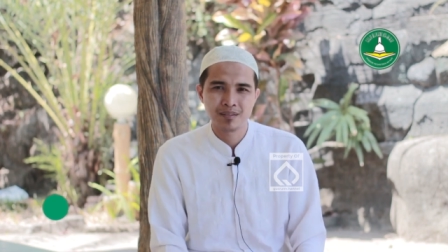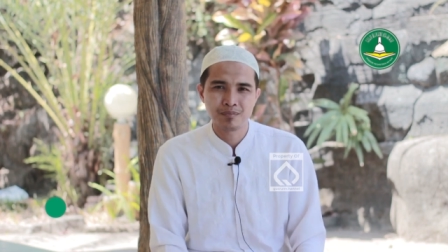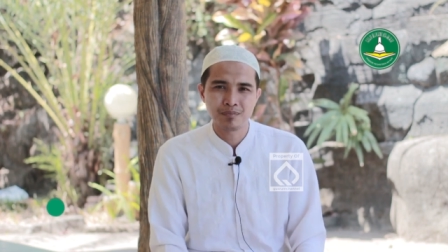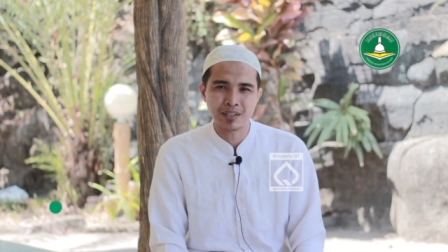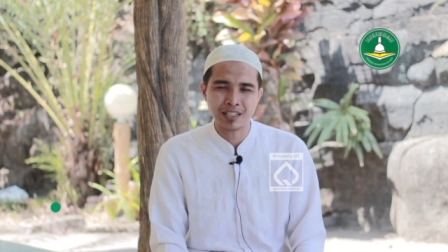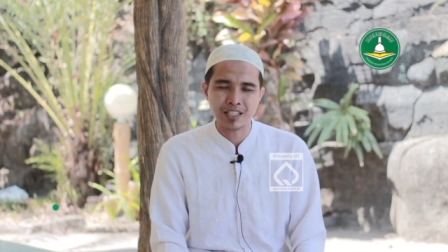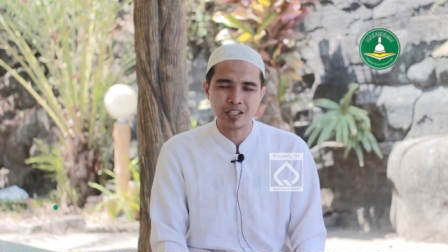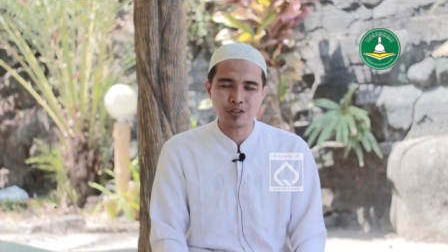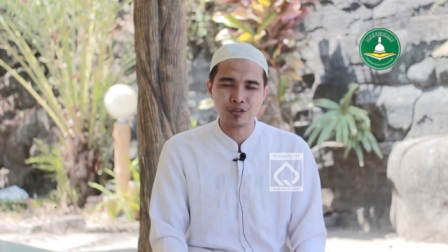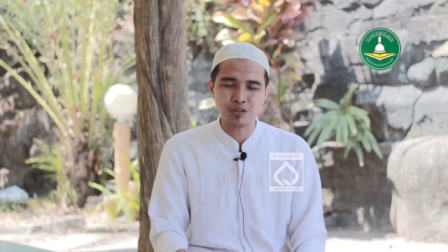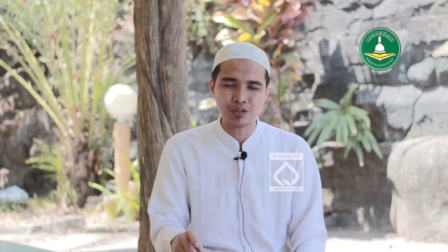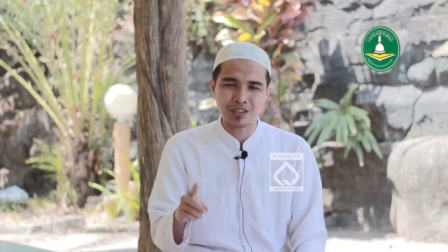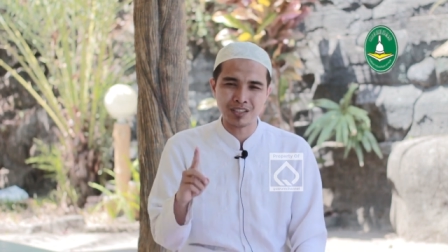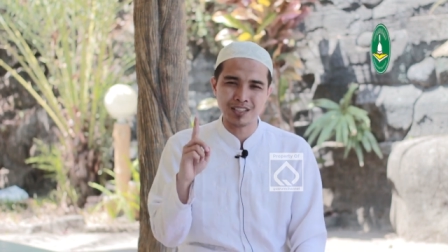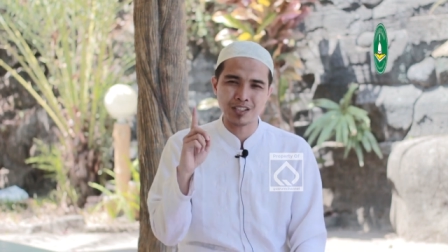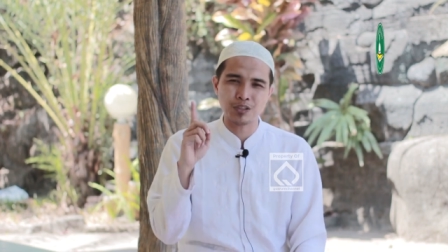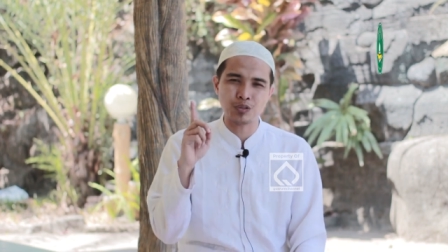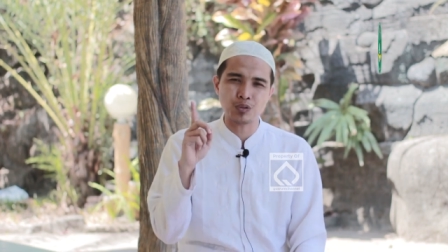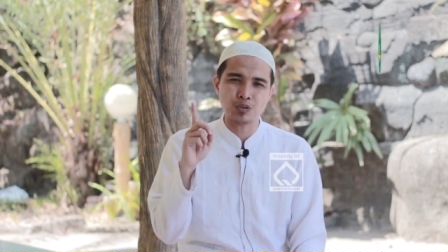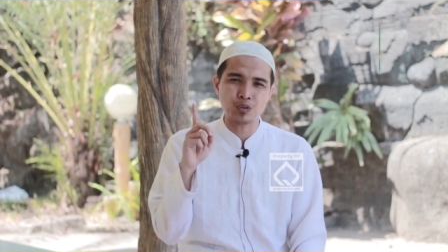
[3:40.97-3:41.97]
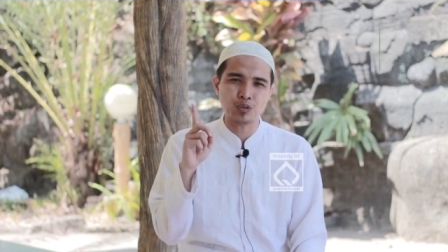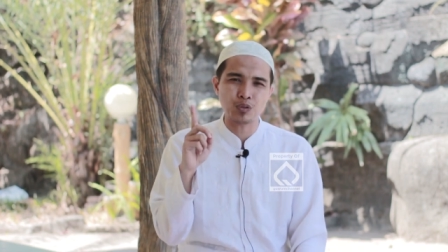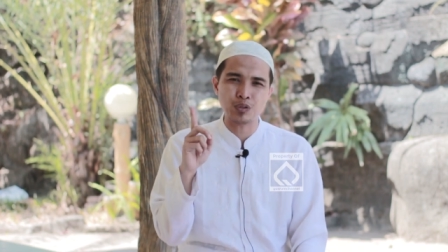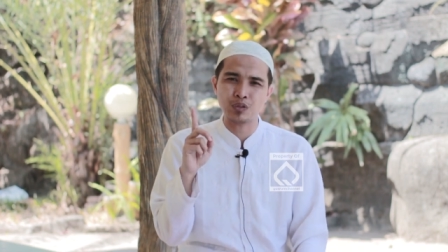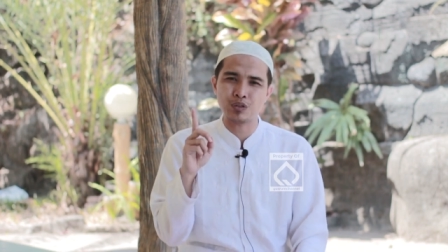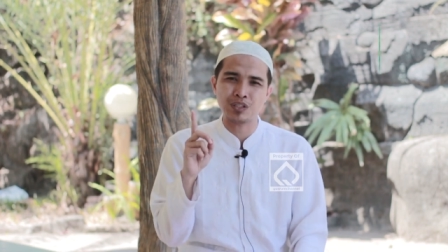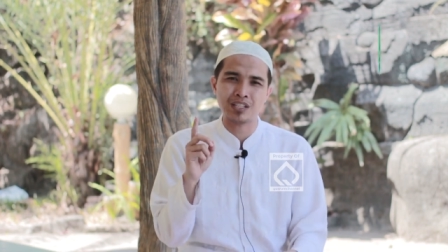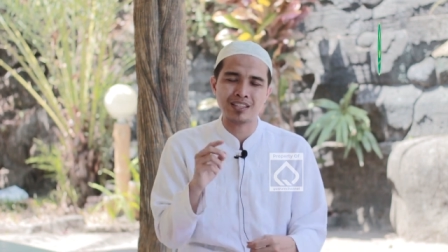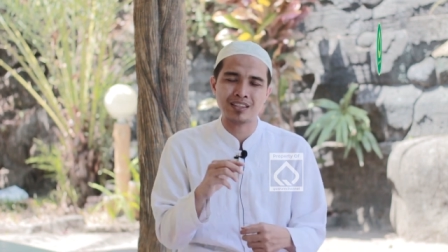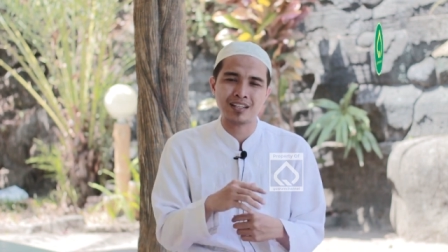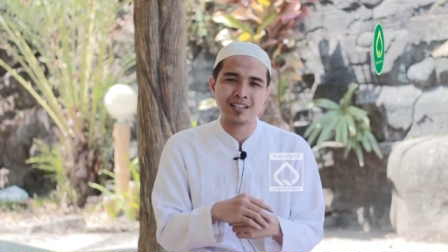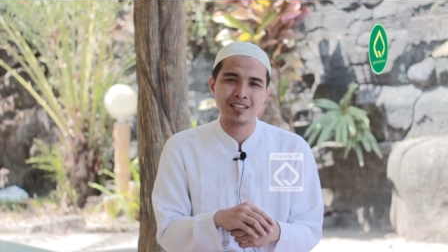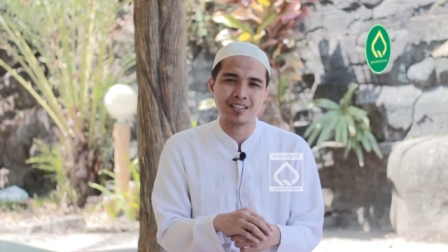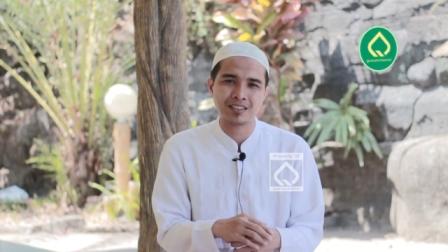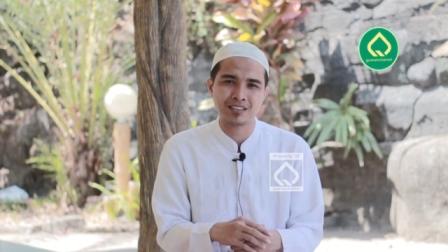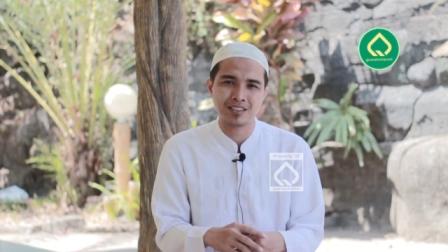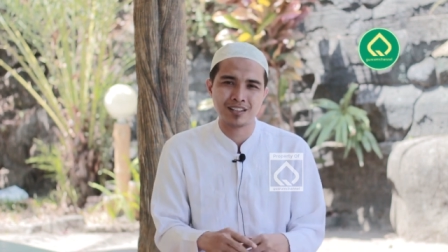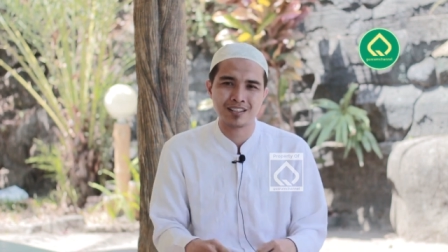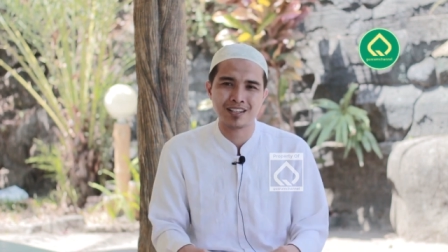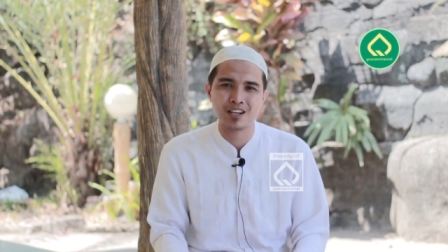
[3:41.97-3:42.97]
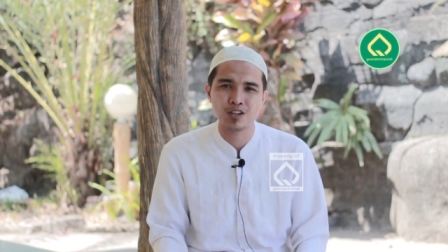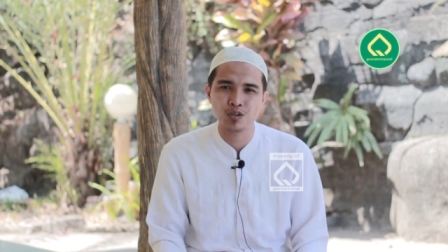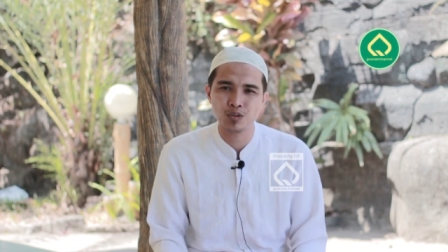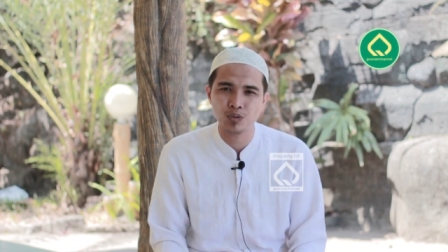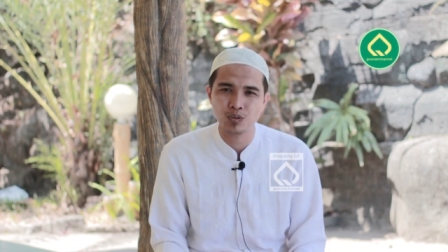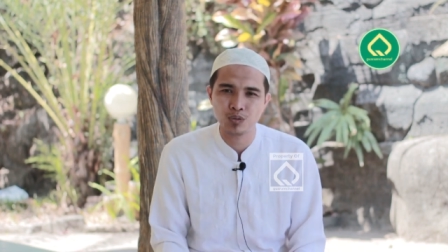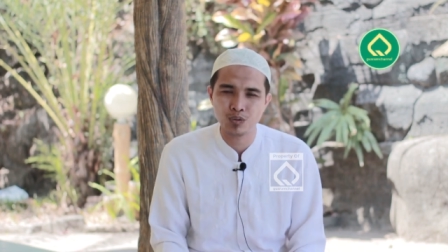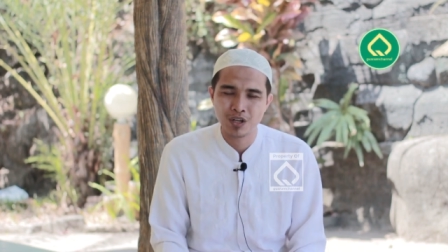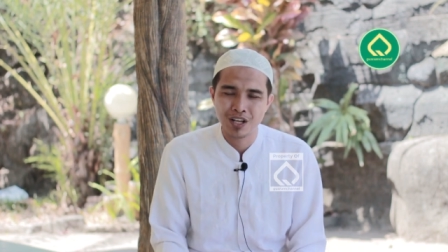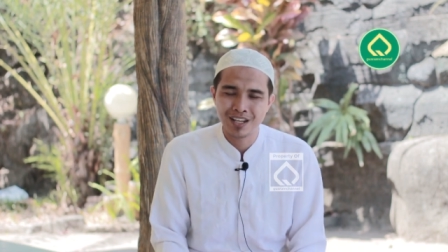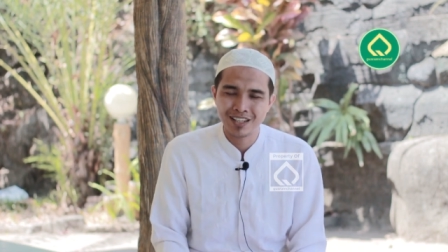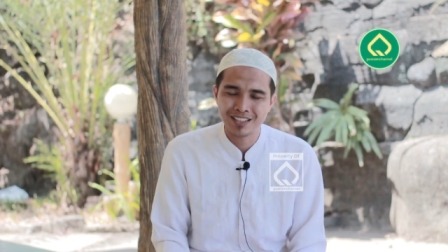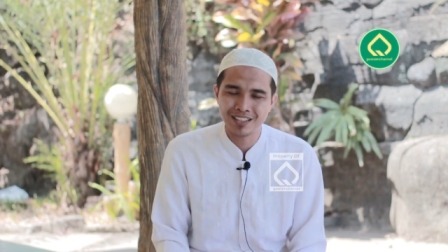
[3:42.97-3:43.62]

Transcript: mengikuti guru-guru kita yang terdahulu